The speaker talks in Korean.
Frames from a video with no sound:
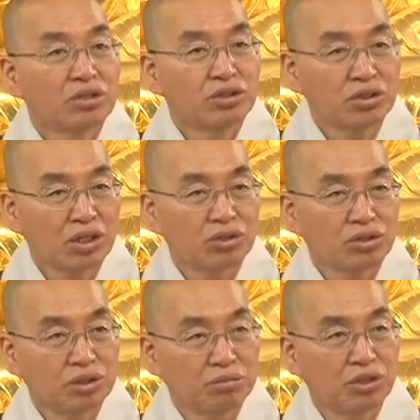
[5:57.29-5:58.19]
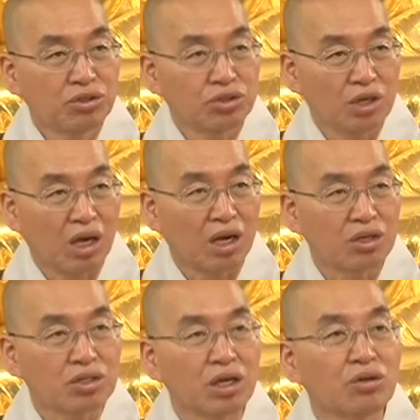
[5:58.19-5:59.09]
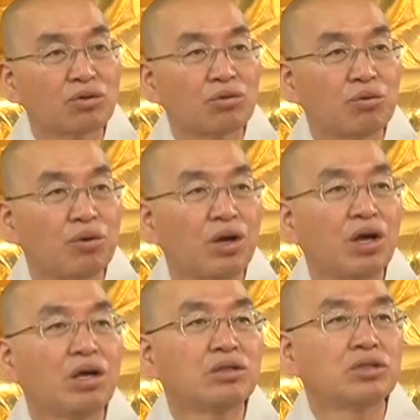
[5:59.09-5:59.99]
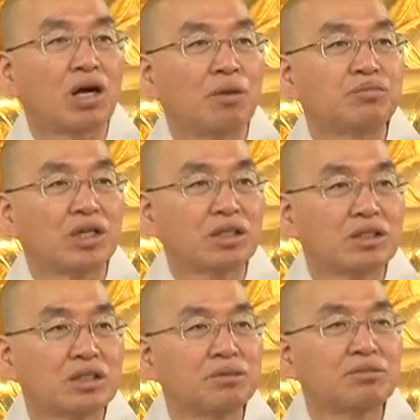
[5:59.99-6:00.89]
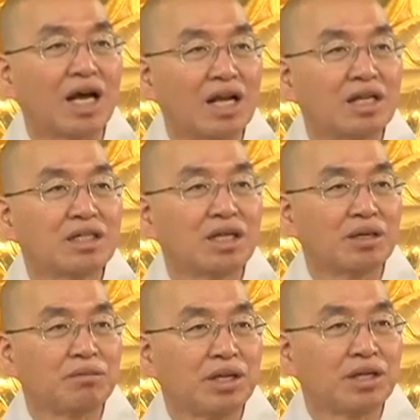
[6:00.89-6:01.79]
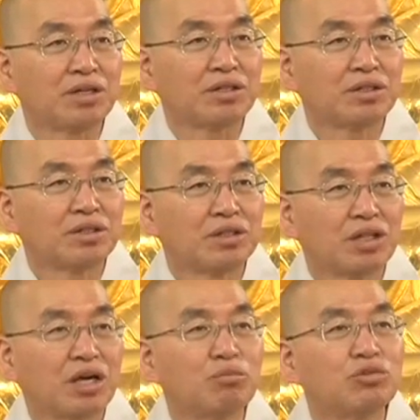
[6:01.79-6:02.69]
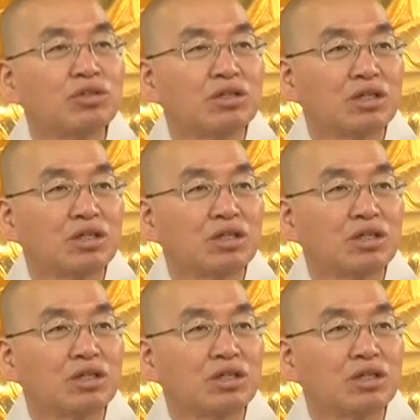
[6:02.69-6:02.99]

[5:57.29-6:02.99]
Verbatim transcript: 지금까지 십몇 년 잘 살아놓고 왜 이제 갑자기 지금 난리냐 이 말이야. 내가 묻는